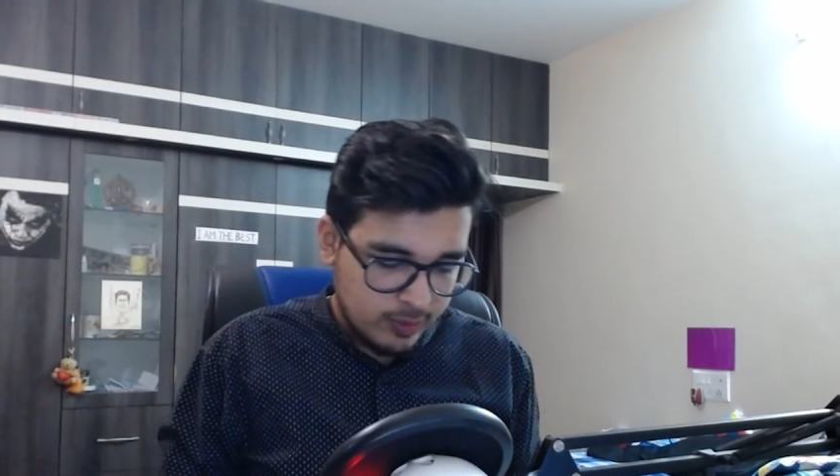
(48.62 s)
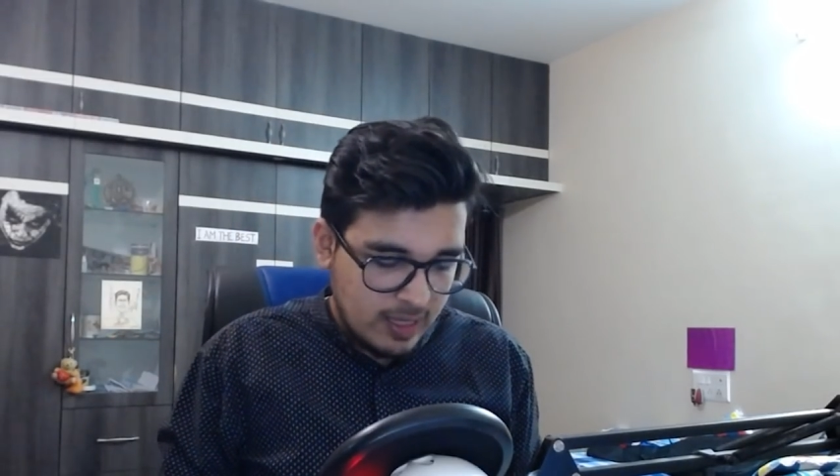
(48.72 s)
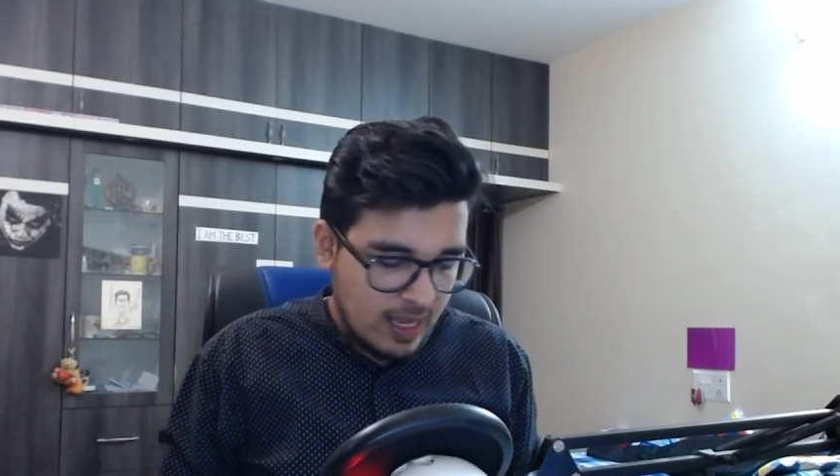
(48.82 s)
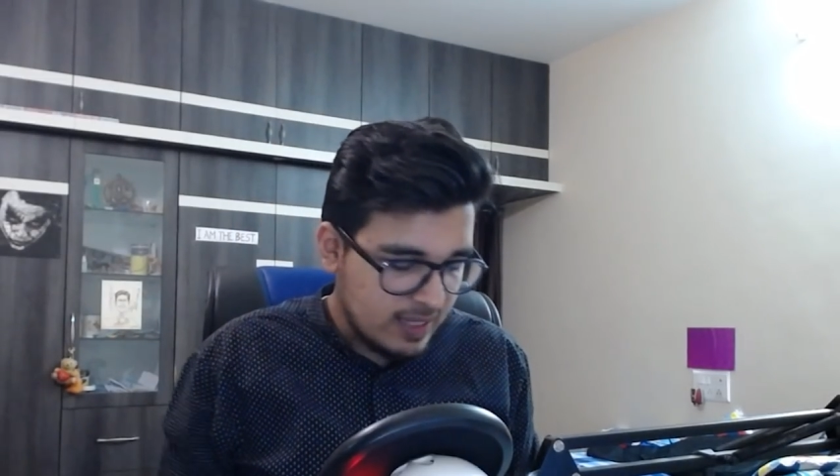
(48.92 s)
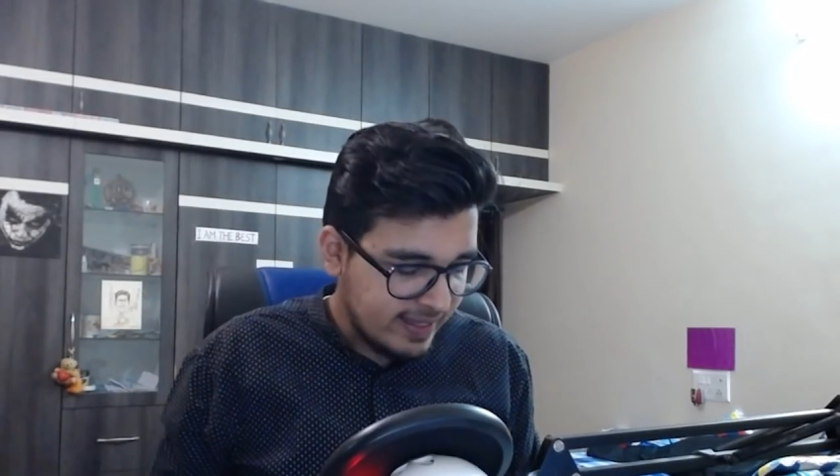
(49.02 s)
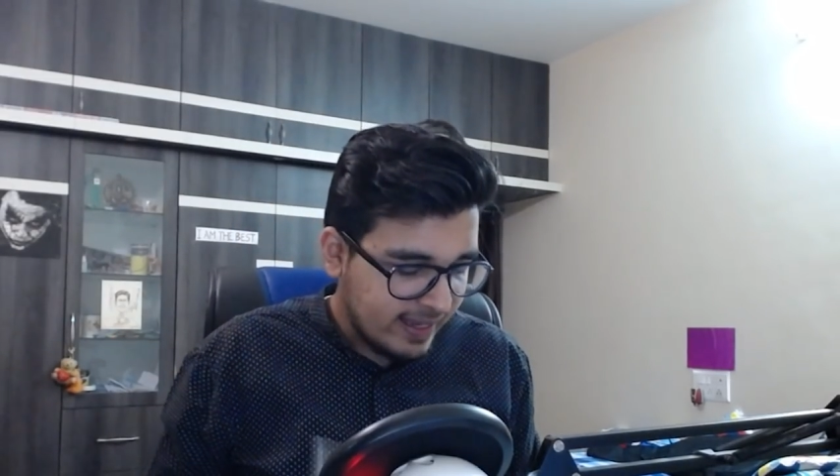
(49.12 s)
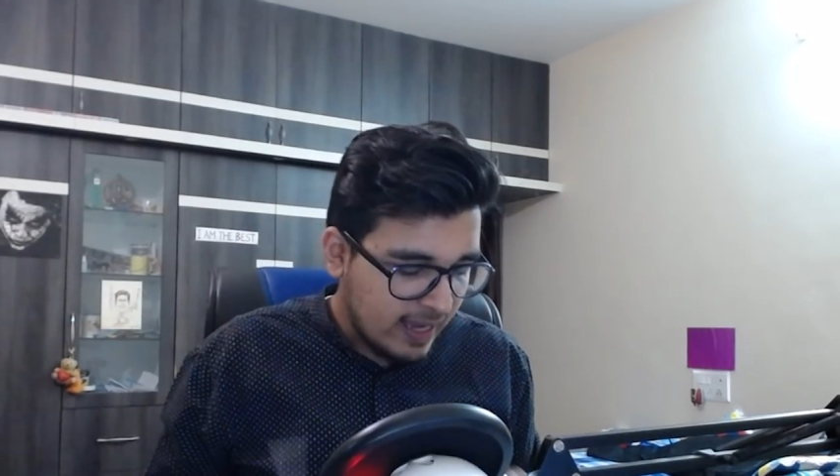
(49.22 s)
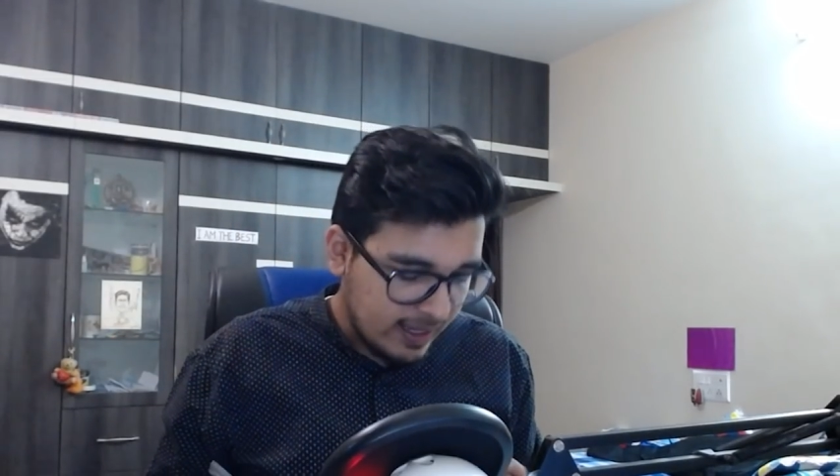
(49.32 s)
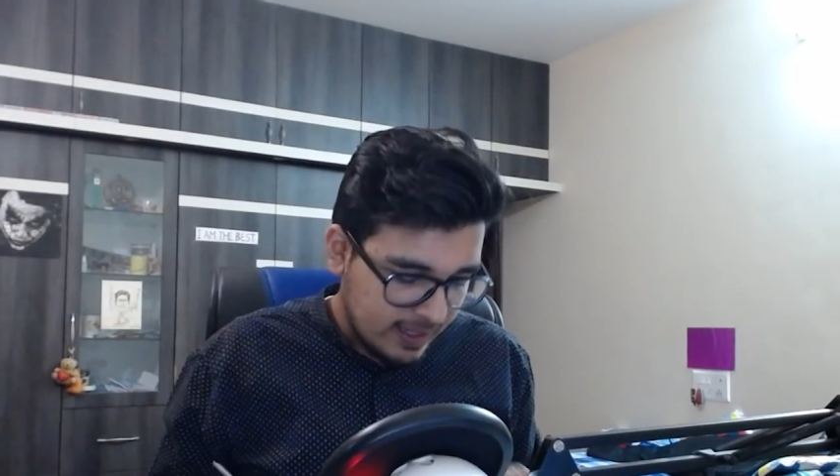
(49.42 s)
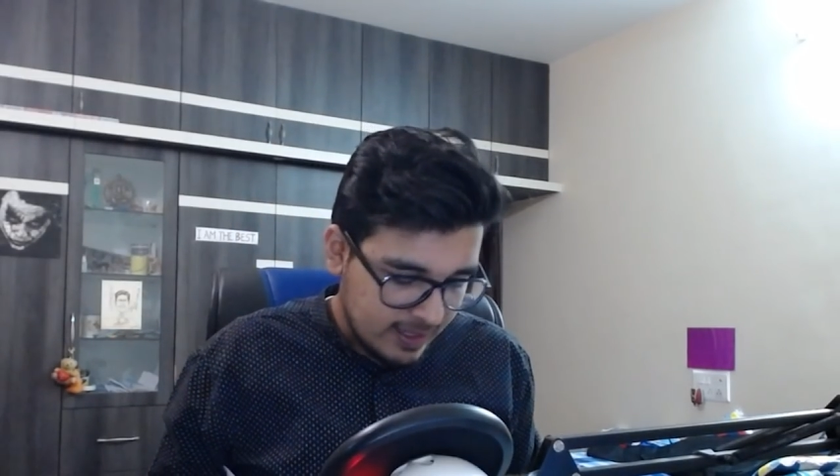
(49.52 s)
कहाँ से
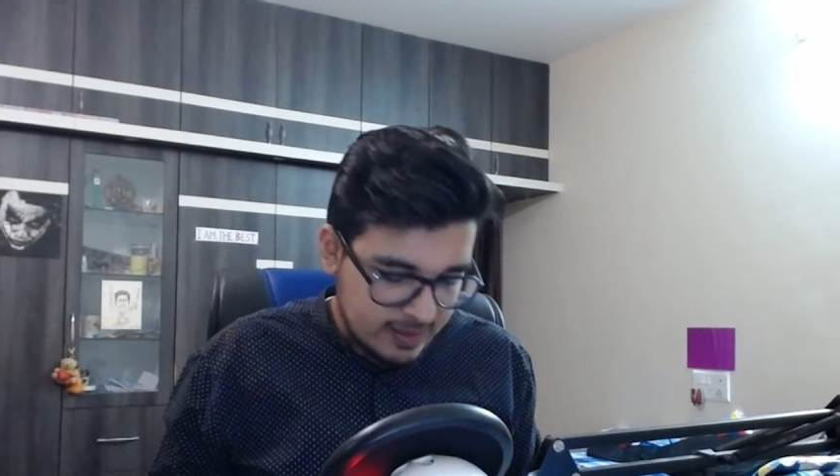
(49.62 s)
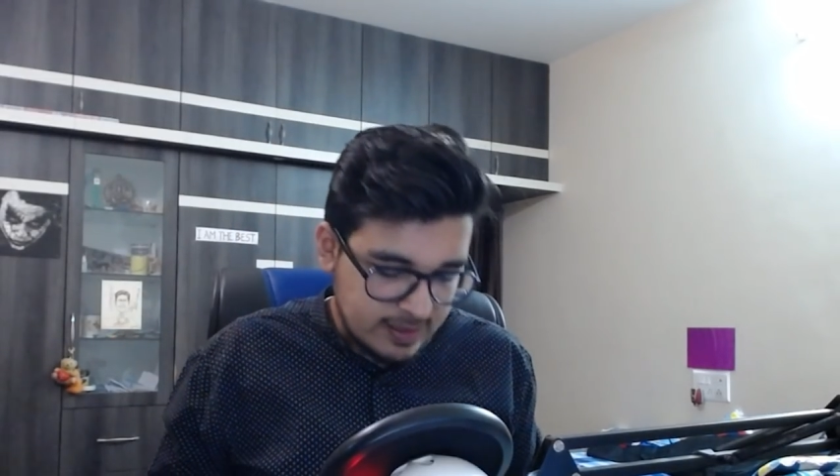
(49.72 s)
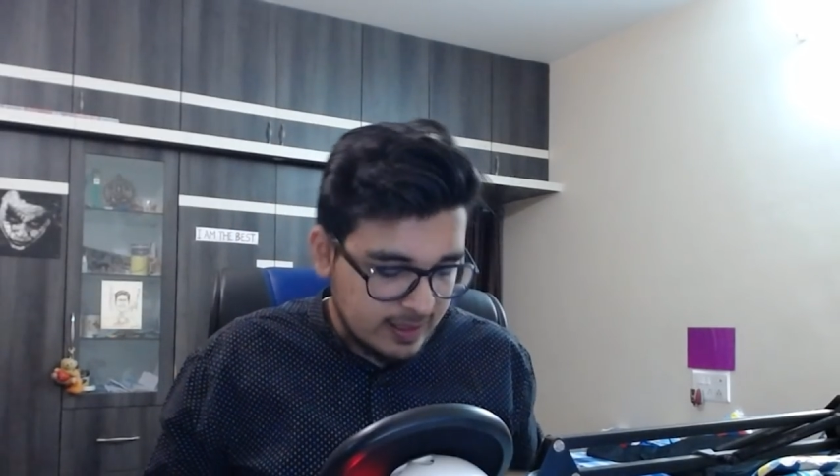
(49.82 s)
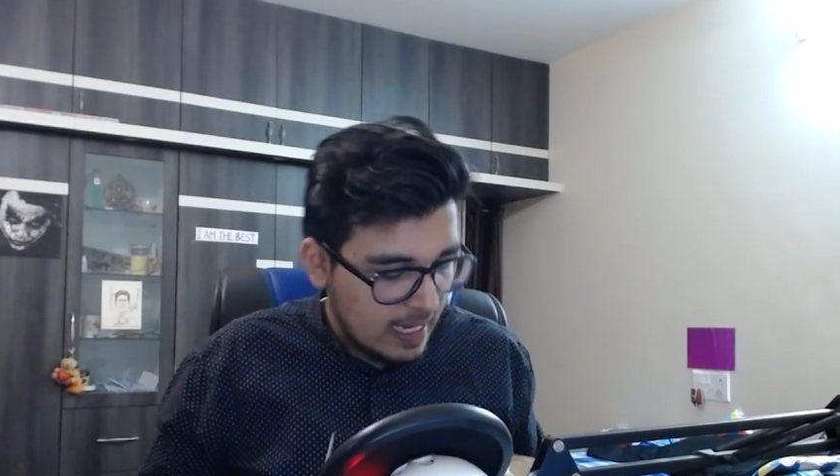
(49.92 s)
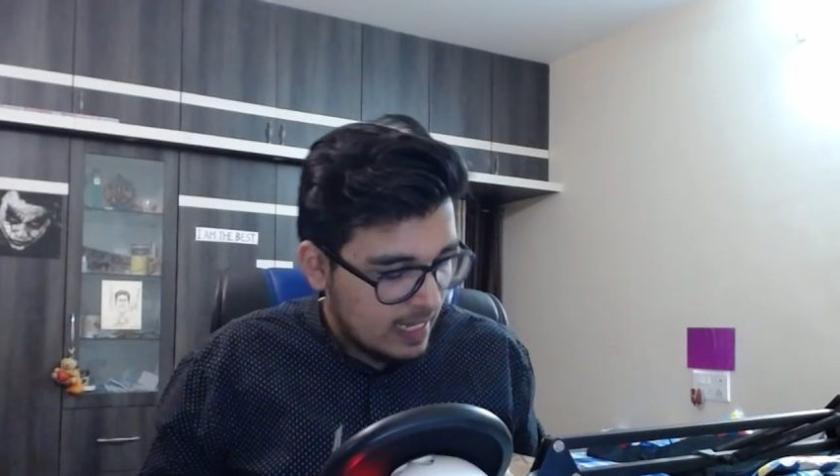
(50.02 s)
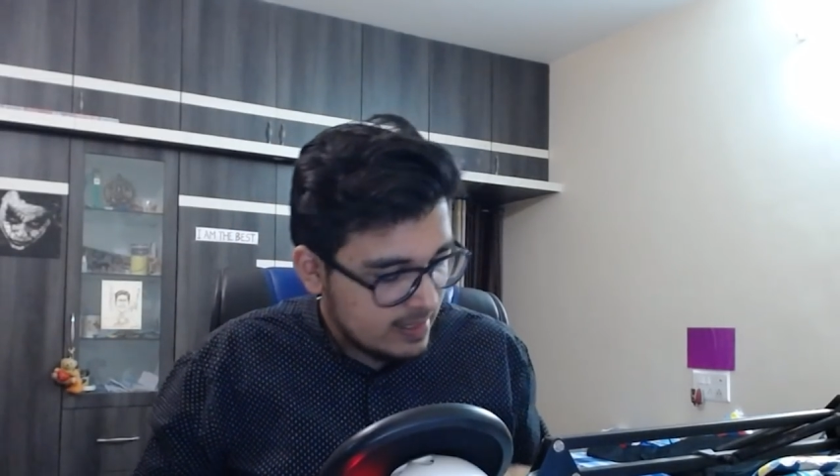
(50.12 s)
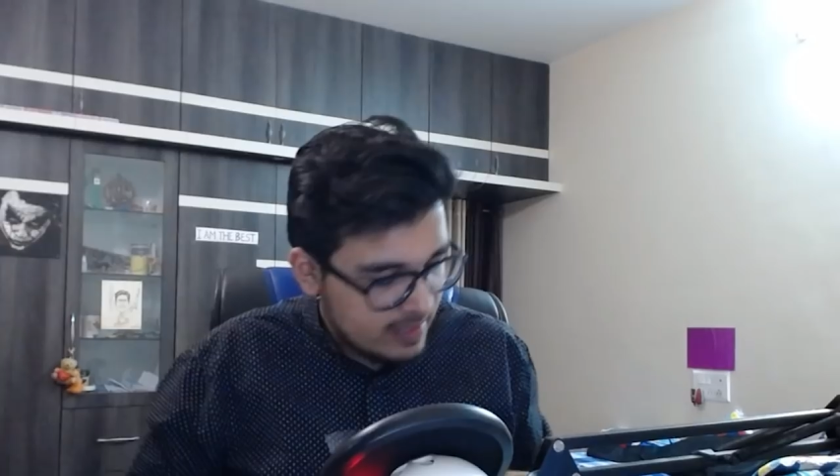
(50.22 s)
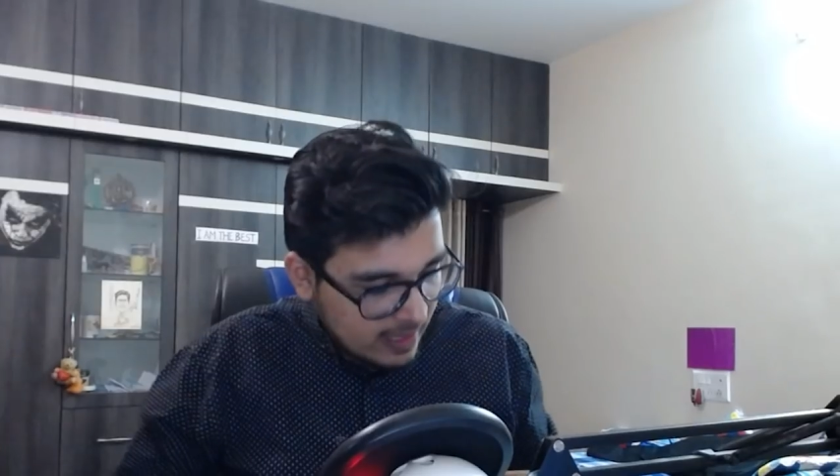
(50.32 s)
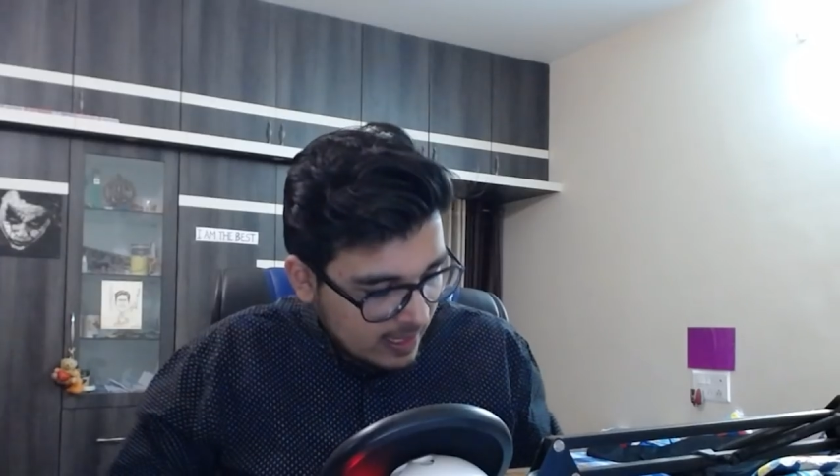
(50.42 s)
काटें इसे कहाँ से